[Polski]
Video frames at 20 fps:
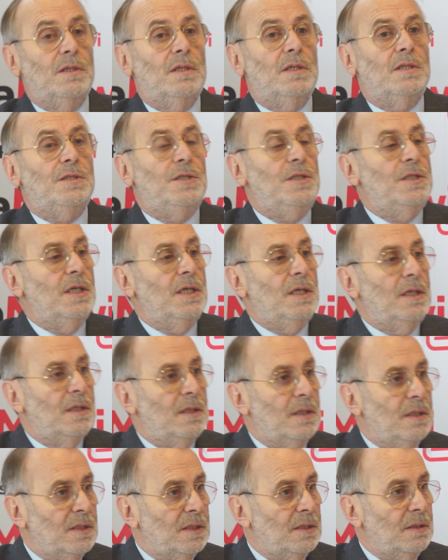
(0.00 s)
Dzisiaj
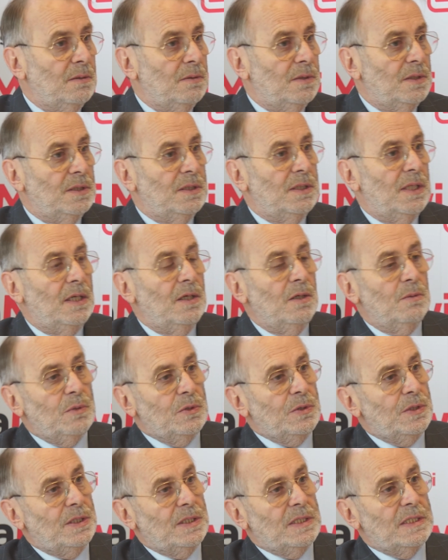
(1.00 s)
y,
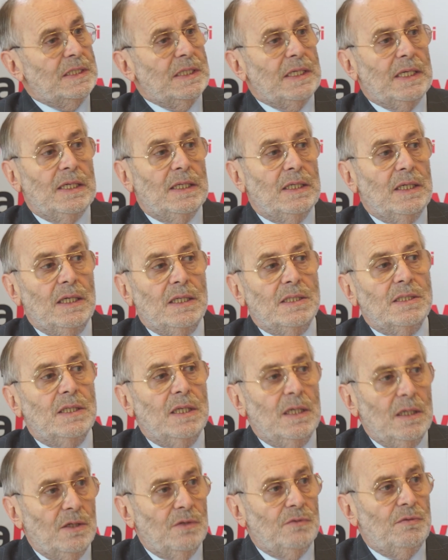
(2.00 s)
znajomość języka
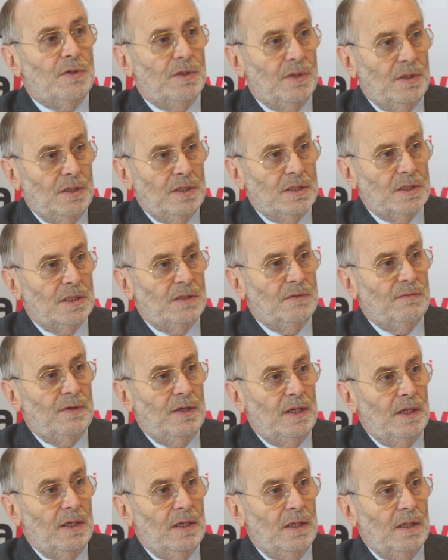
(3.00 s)
angielskiego w
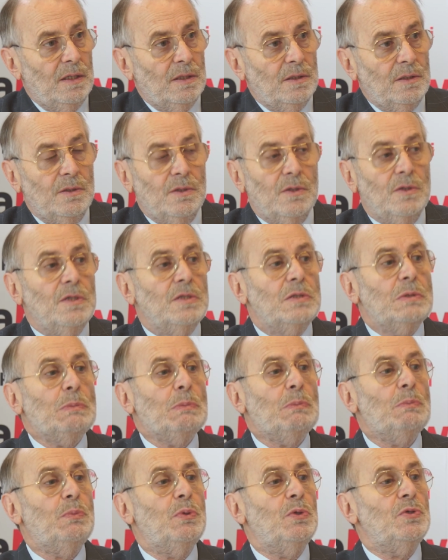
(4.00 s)
lotnictwie to jest
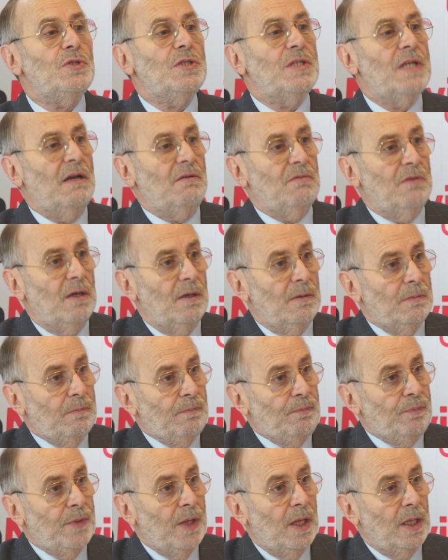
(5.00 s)
podstawa.
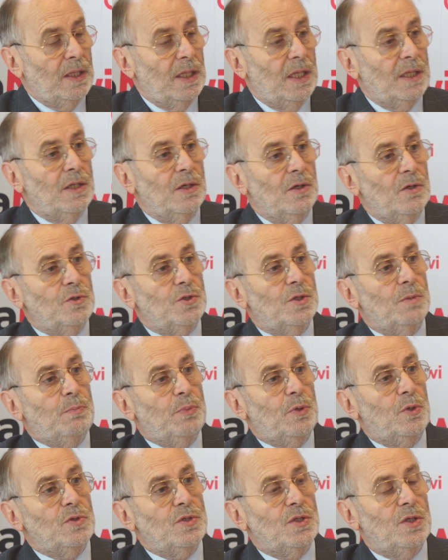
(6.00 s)
Dlatego, że
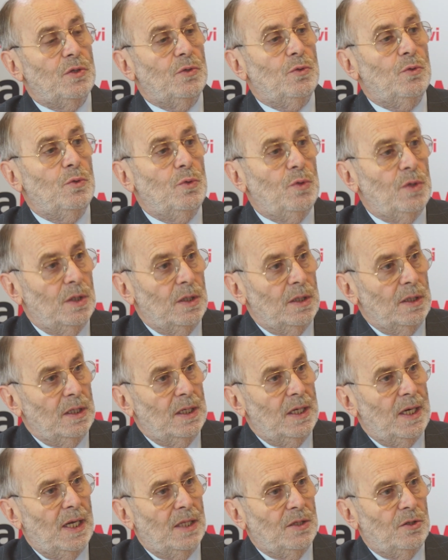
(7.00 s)
procedury
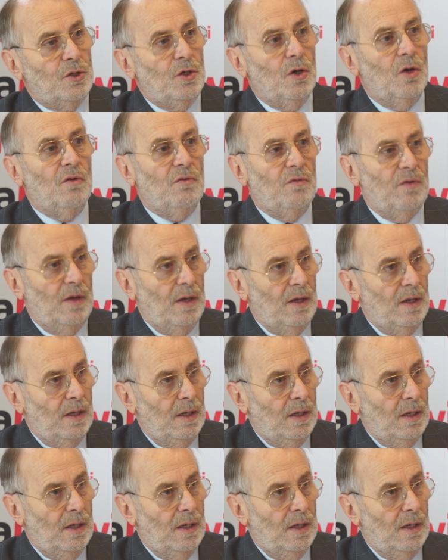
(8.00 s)
radiowe,